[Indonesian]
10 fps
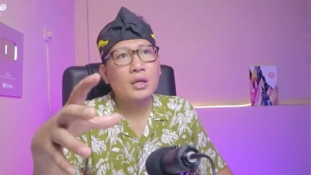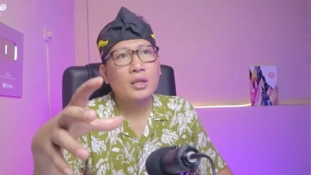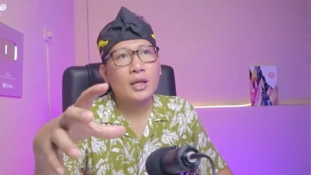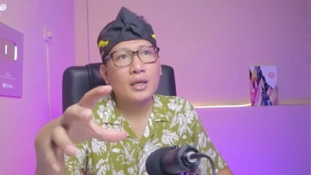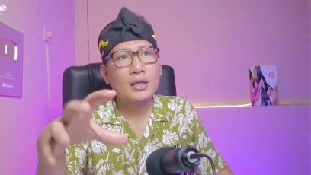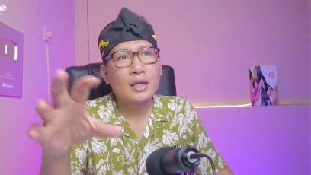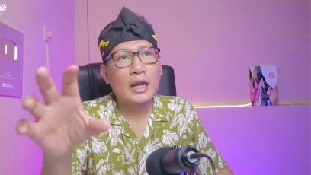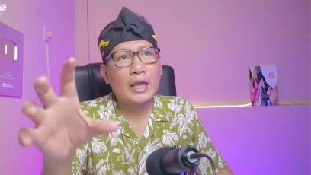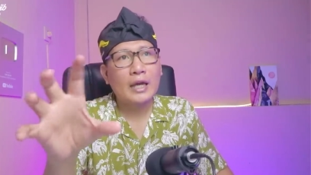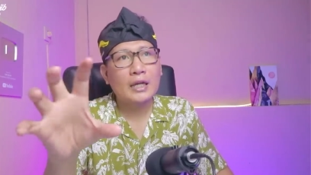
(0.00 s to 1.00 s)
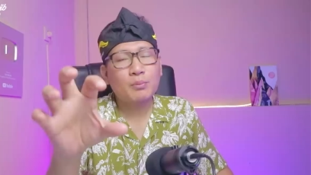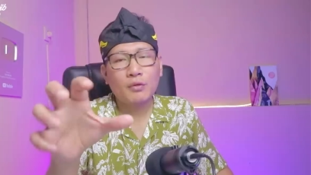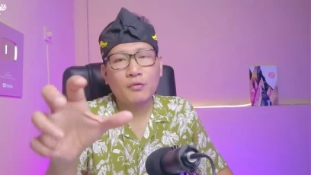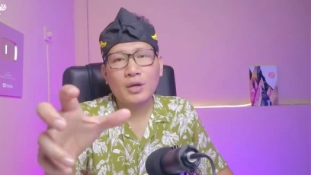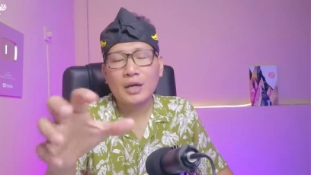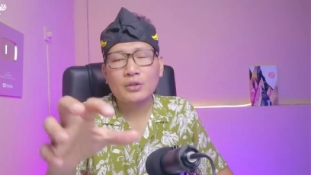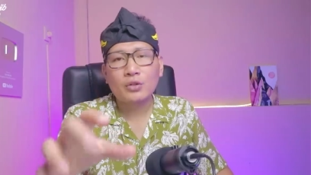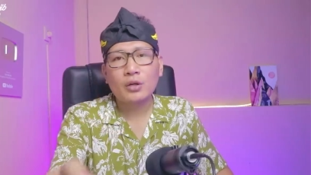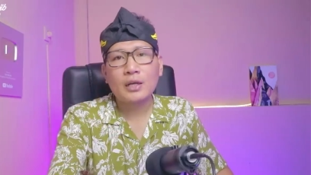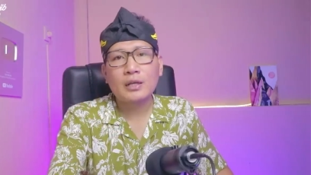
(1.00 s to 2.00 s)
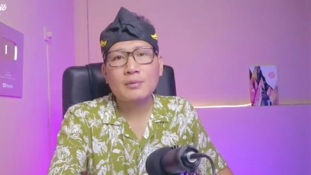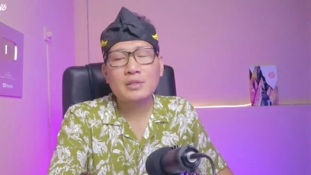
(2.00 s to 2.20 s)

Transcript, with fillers: yang kayak provokator dan lain,